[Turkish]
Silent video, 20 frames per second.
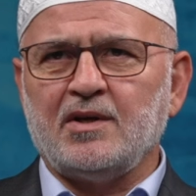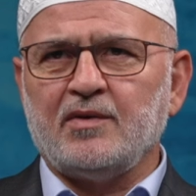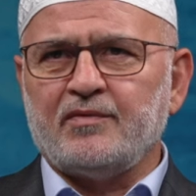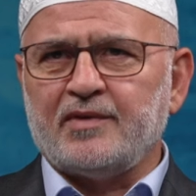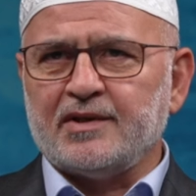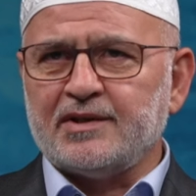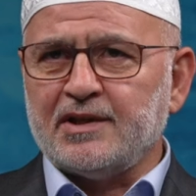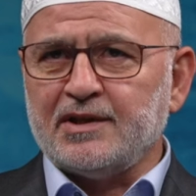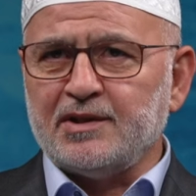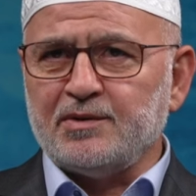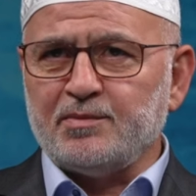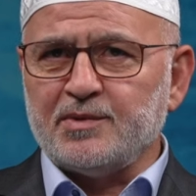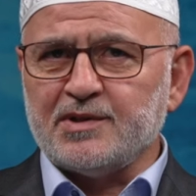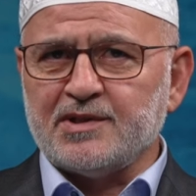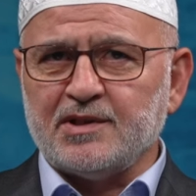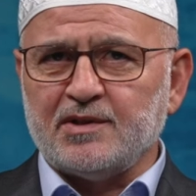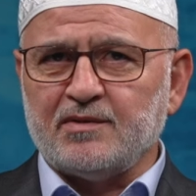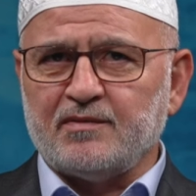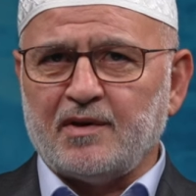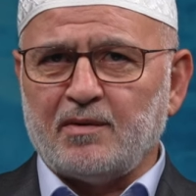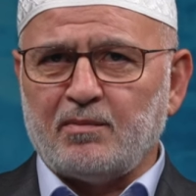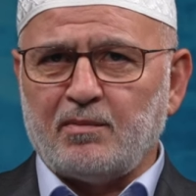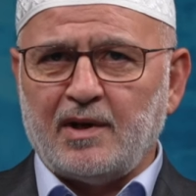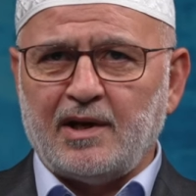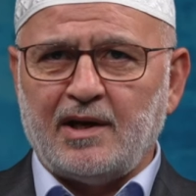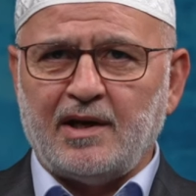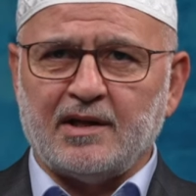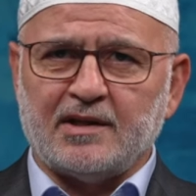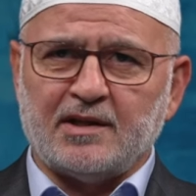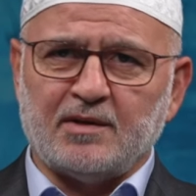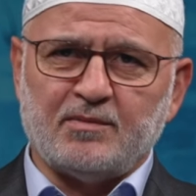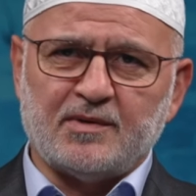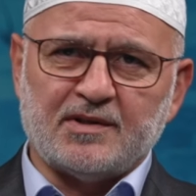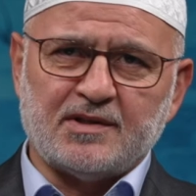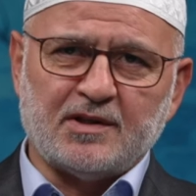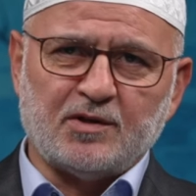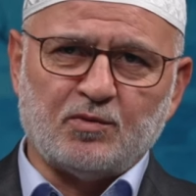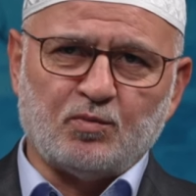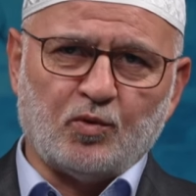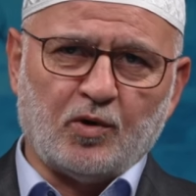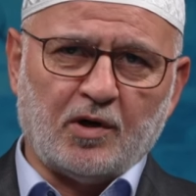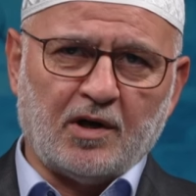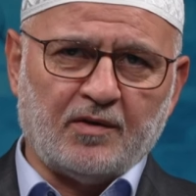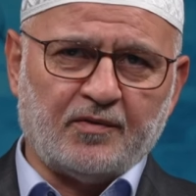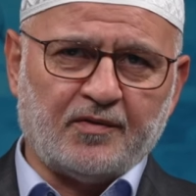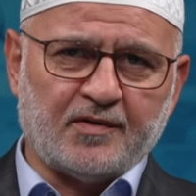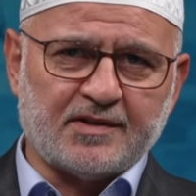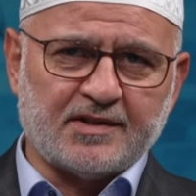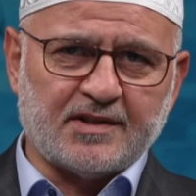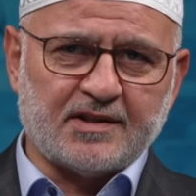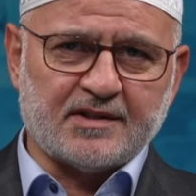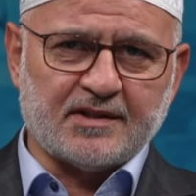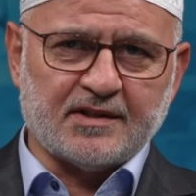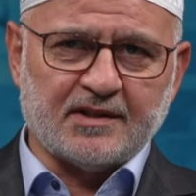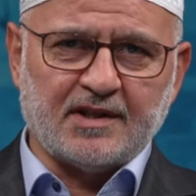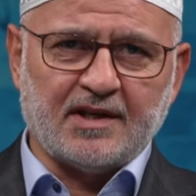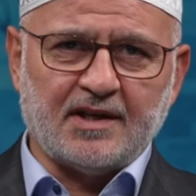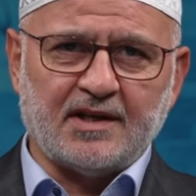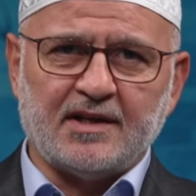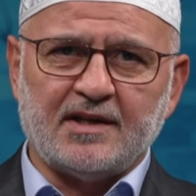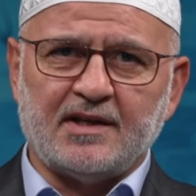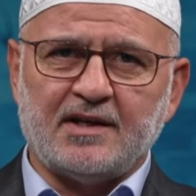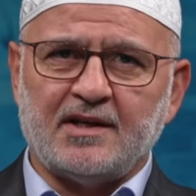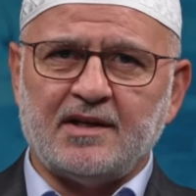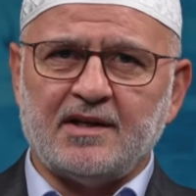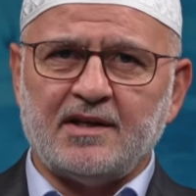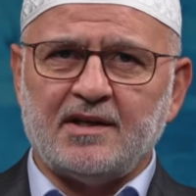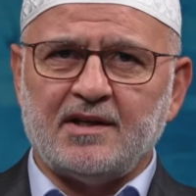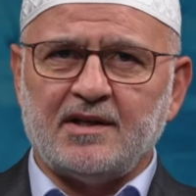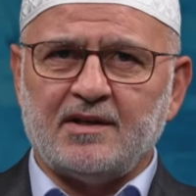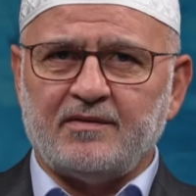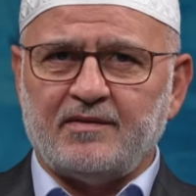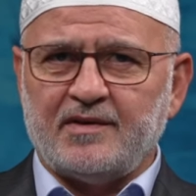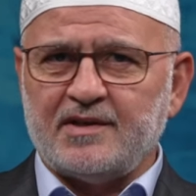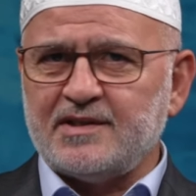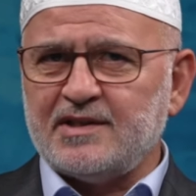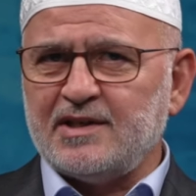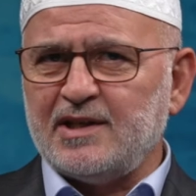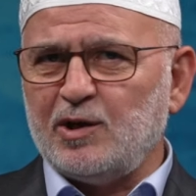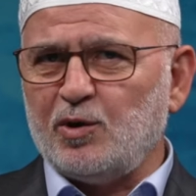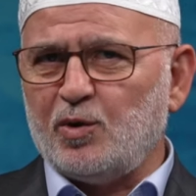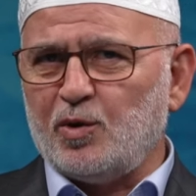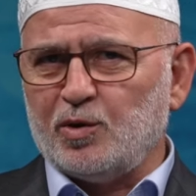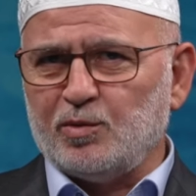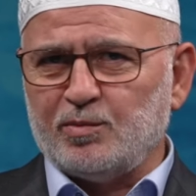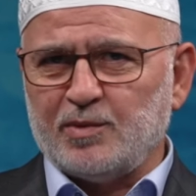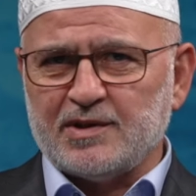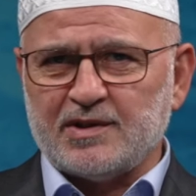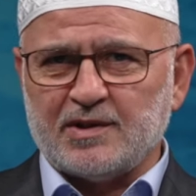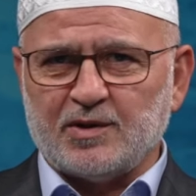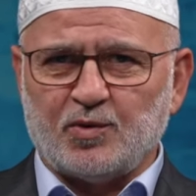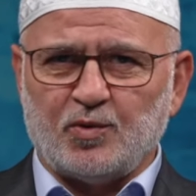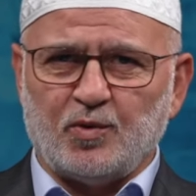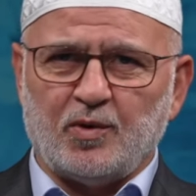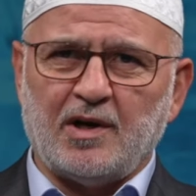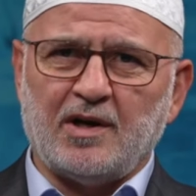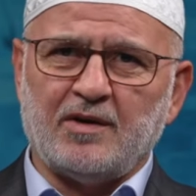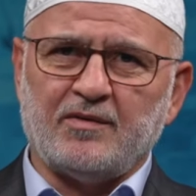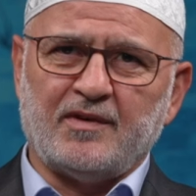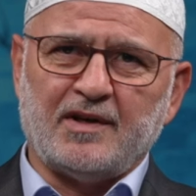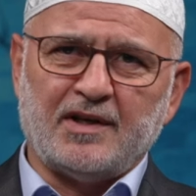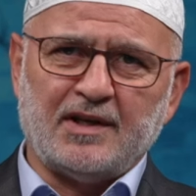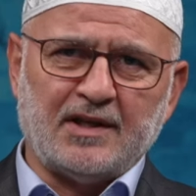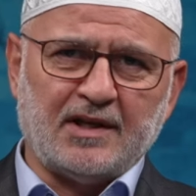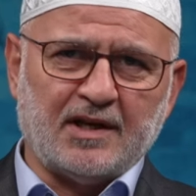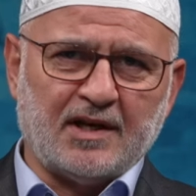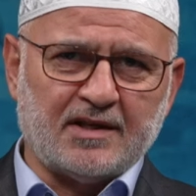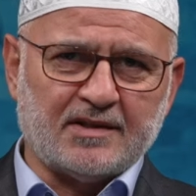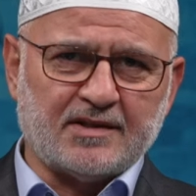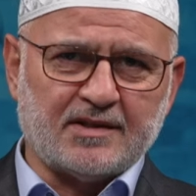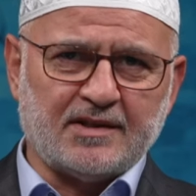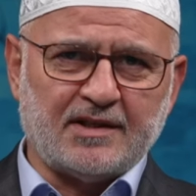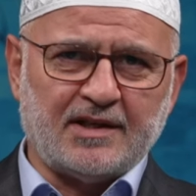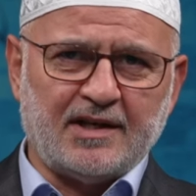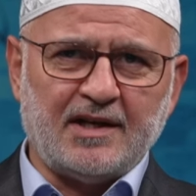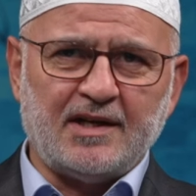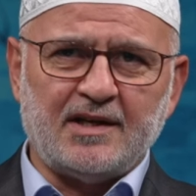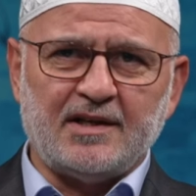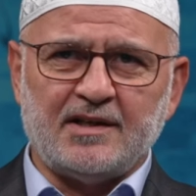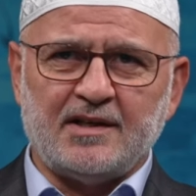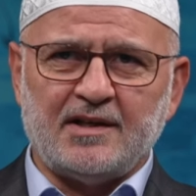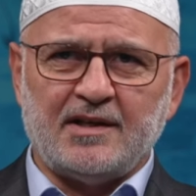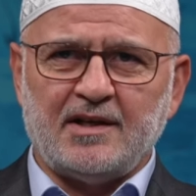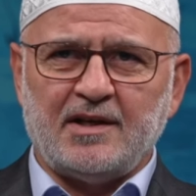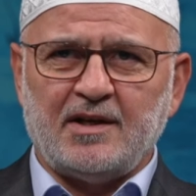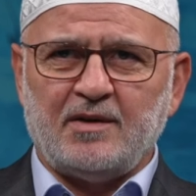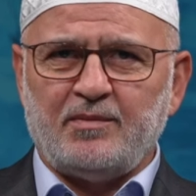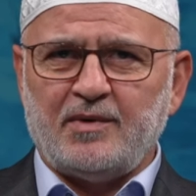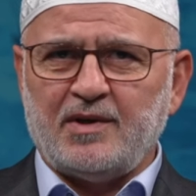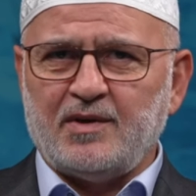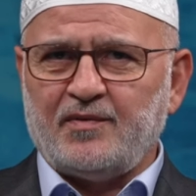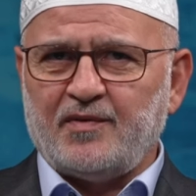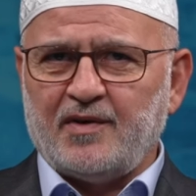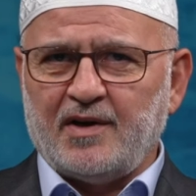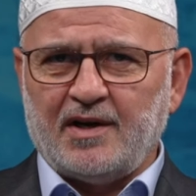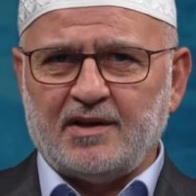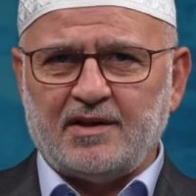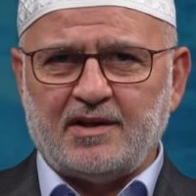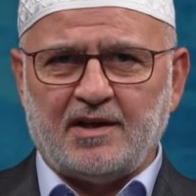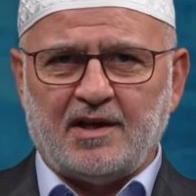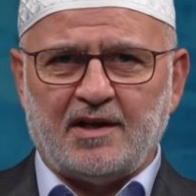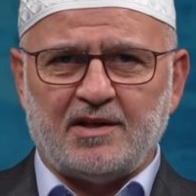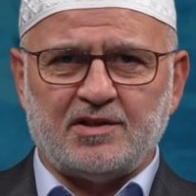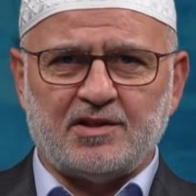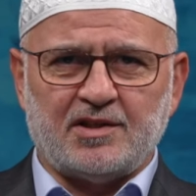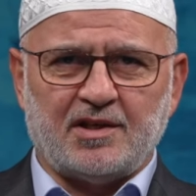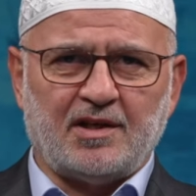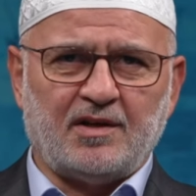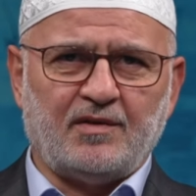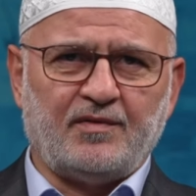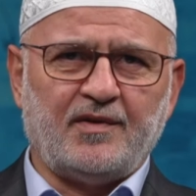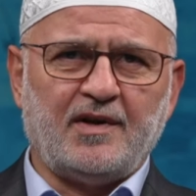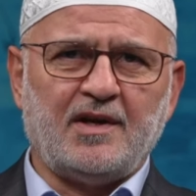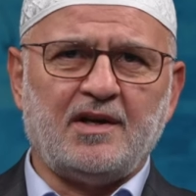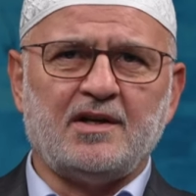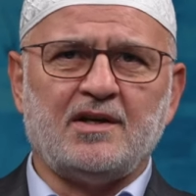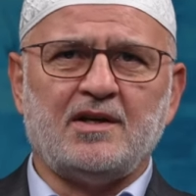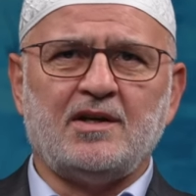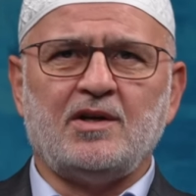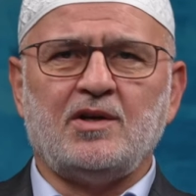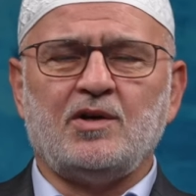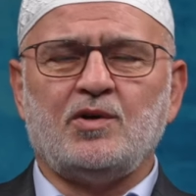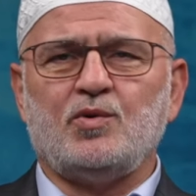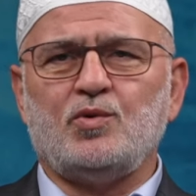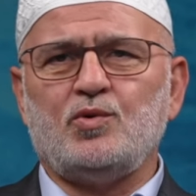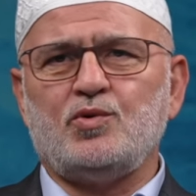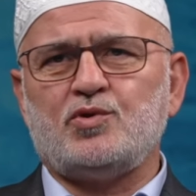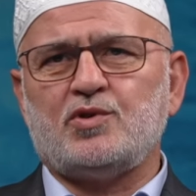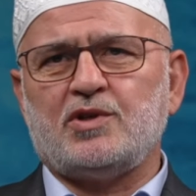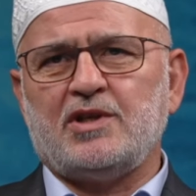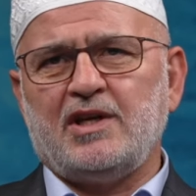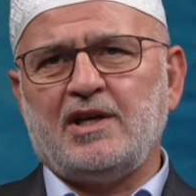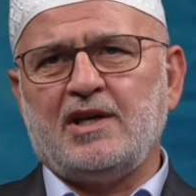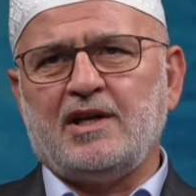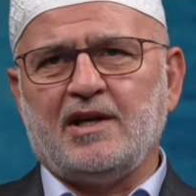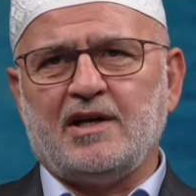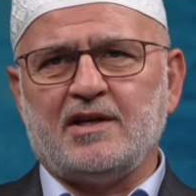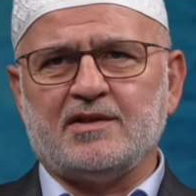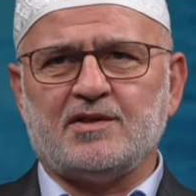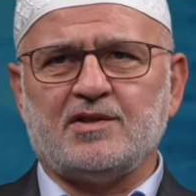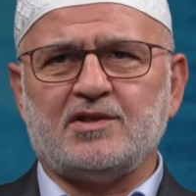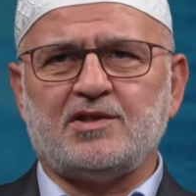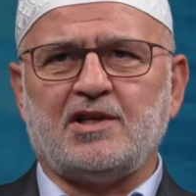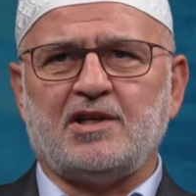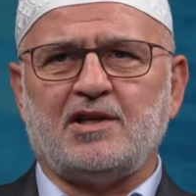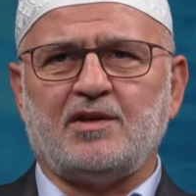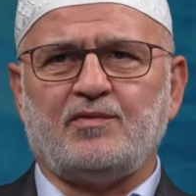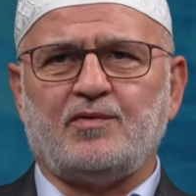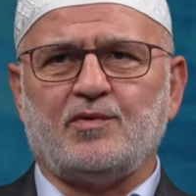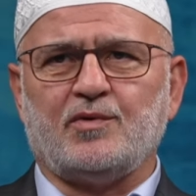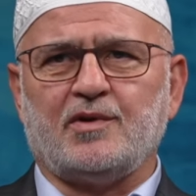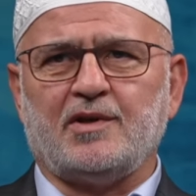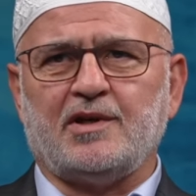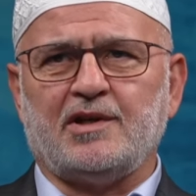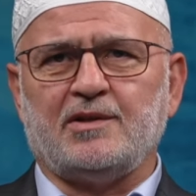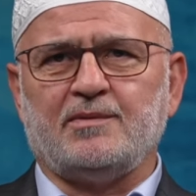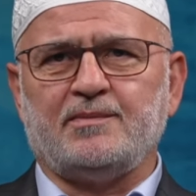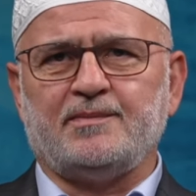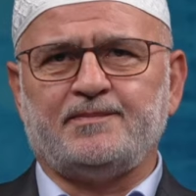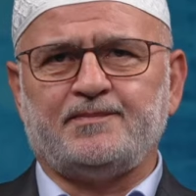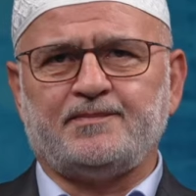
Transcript: vatanımızın ve milletimizin muhafazasına vesile olması dua ve niyazıyla bir Fatiha-i Şerife, üç İhlas-ı Şerif okuyalım.